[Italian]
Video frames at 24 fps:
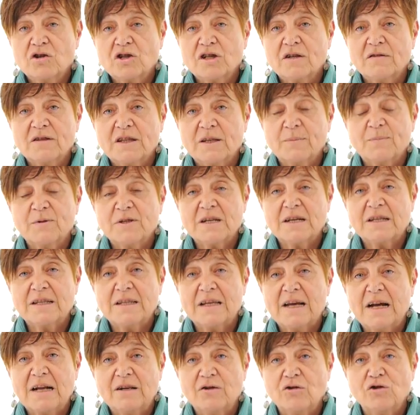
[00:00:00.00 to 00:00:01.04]
se avete
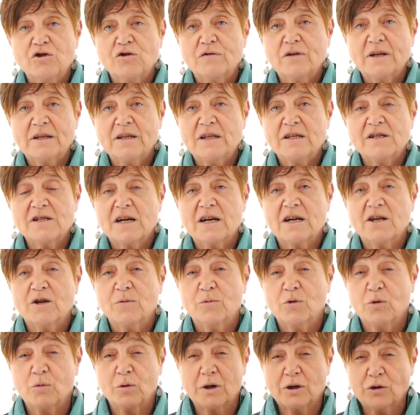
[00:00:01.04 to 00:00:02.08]
presente Aldo, Giovanni e
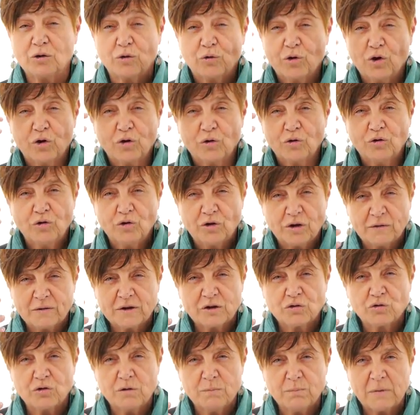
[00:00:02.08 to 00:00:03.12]
Giacomo quando coi cannoni
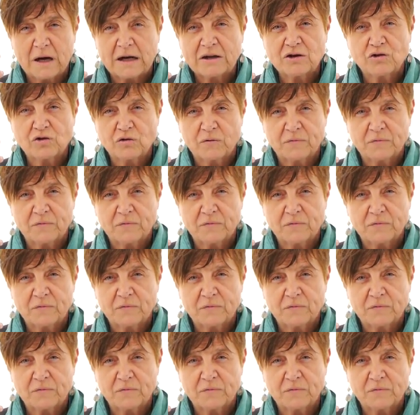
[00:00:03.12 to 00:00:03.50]
verso il basso